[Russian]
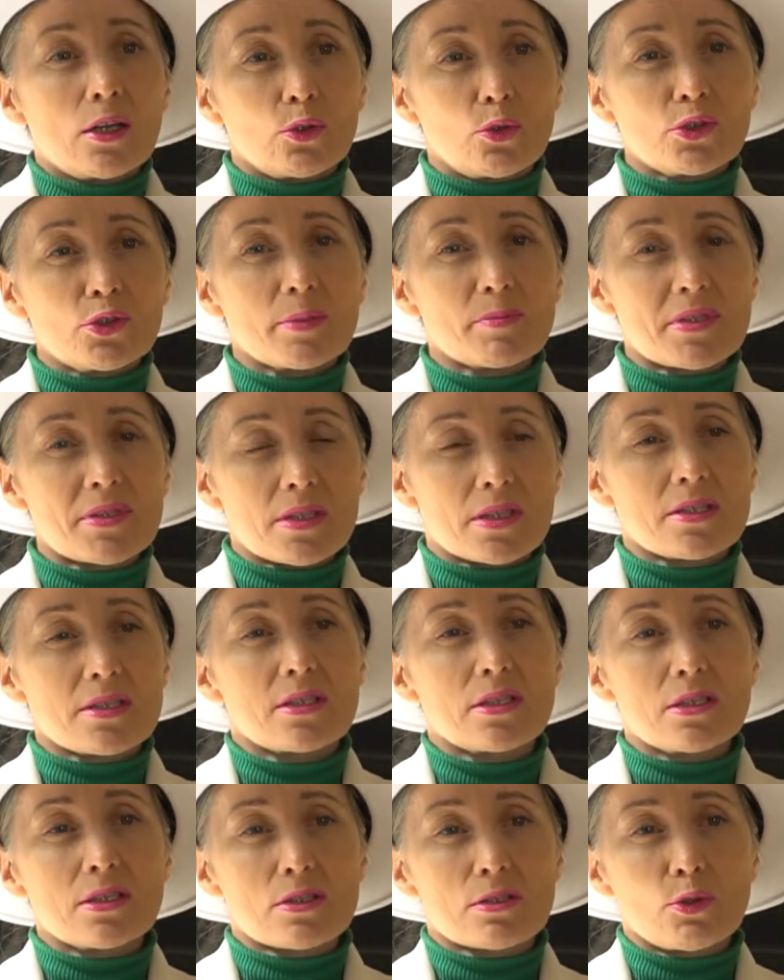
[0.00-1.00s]
людям из
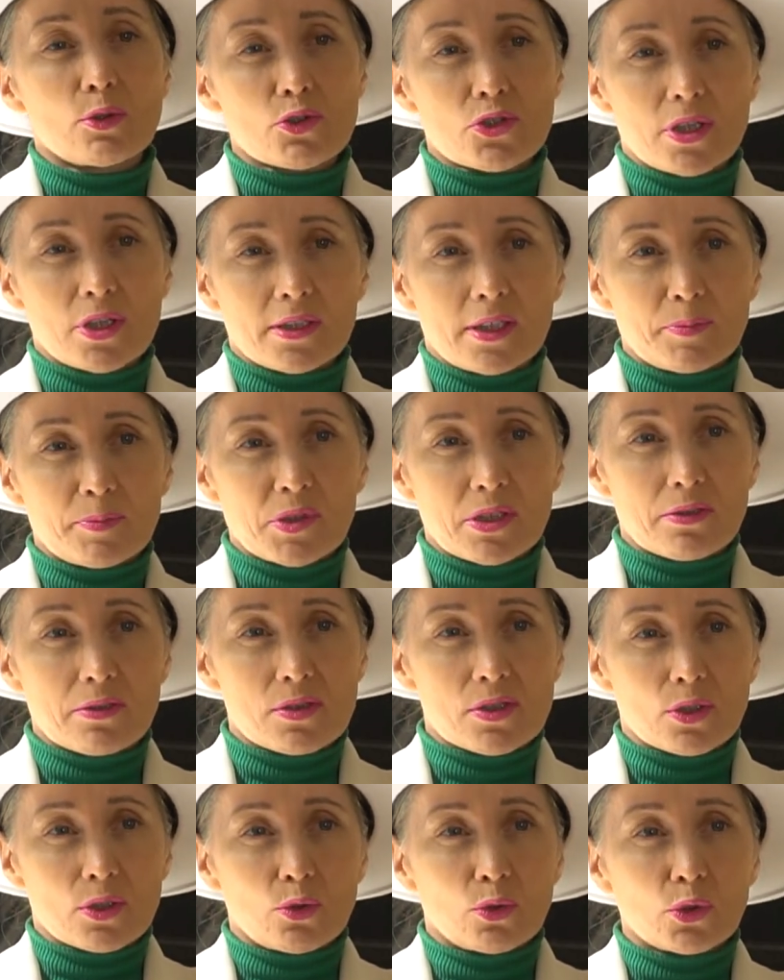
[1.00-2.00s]
России сложно
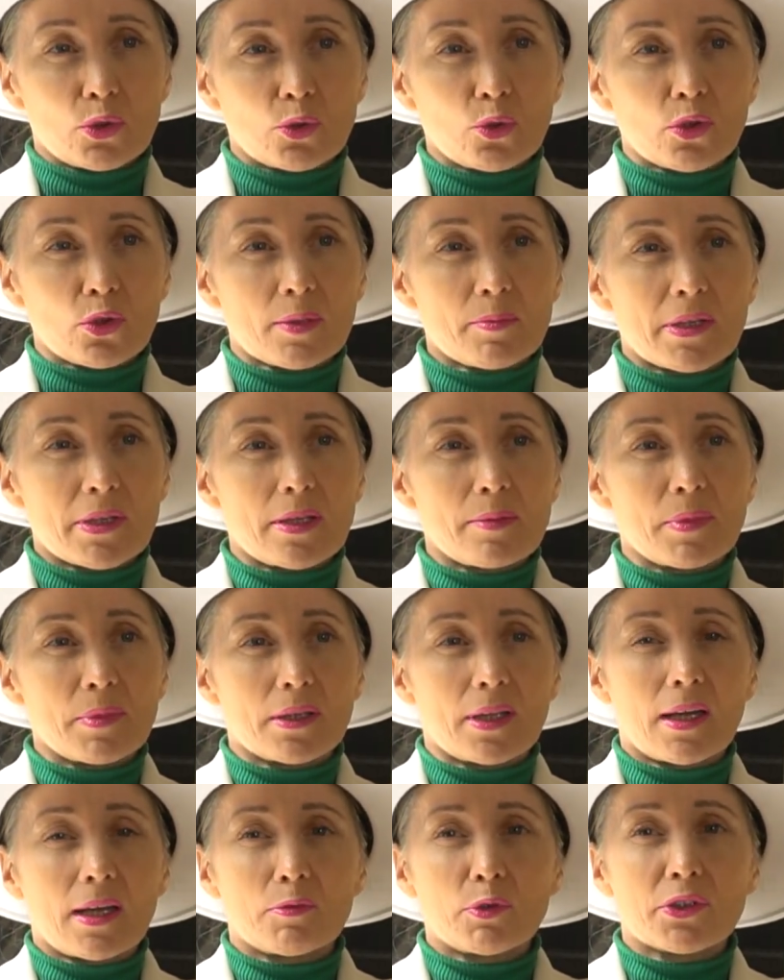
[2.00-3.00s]
адаптироваться к культурам,
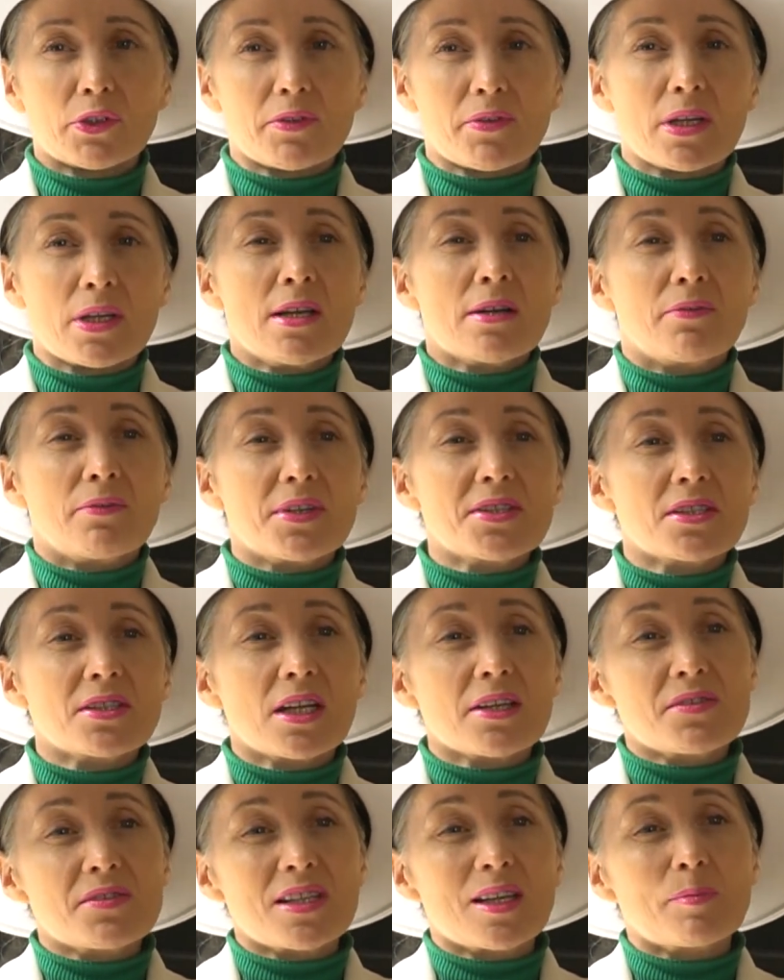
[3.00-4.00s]
именно вот э,
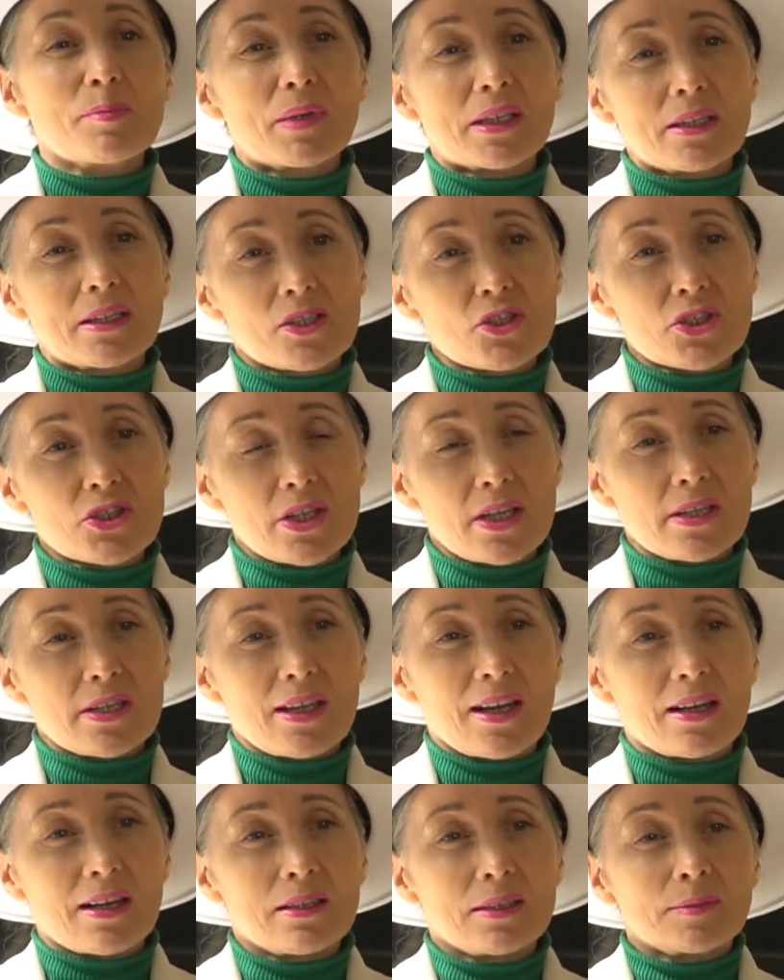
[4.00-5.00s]
выстроить
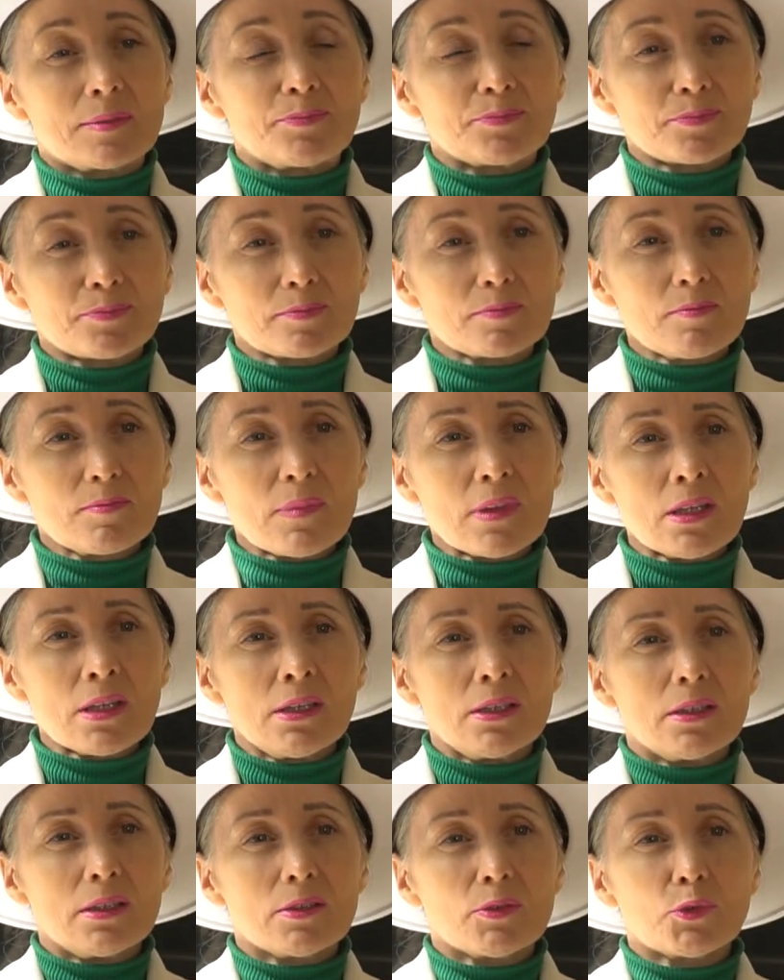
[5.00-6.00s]
взаимоотношения –
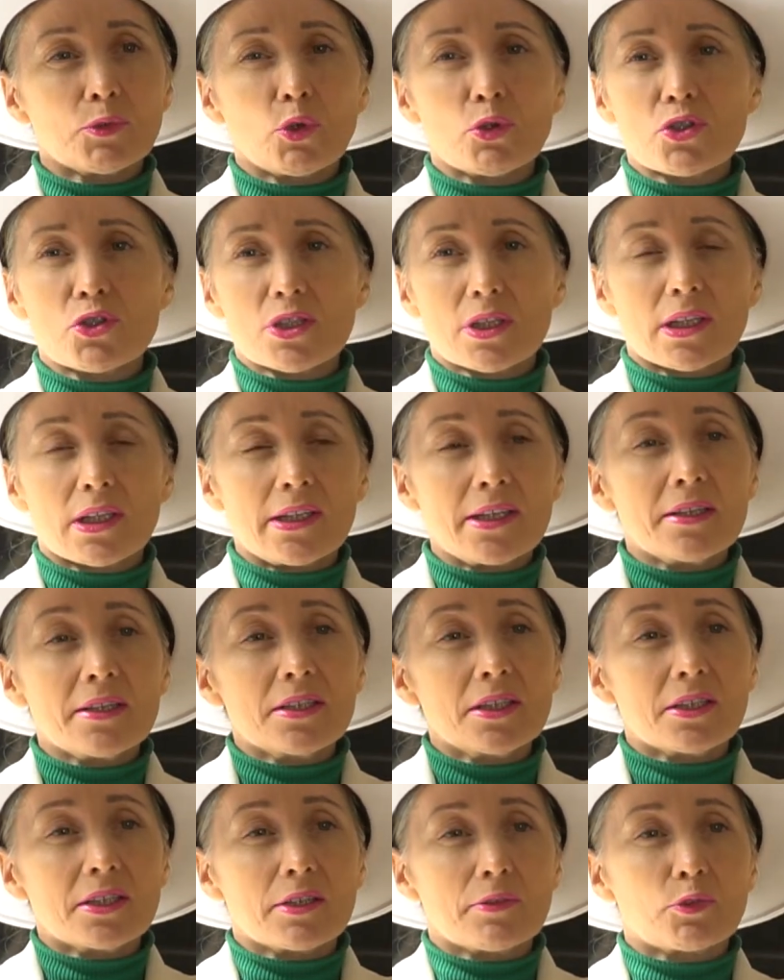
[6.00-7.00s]
в той же
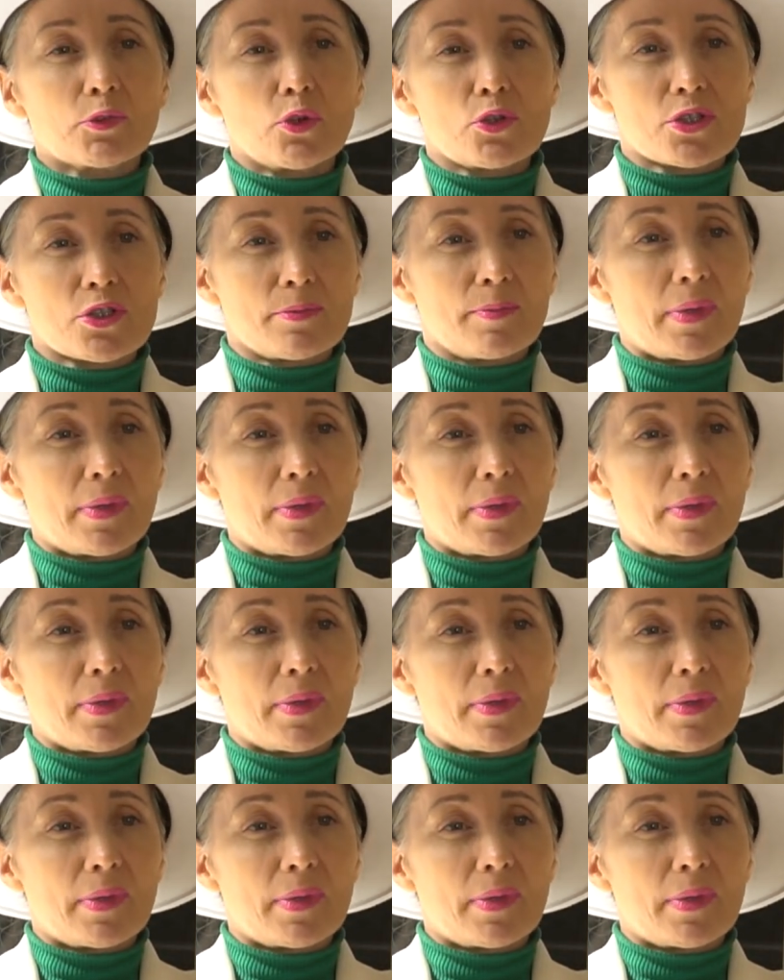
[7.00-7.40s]
клинике, в той же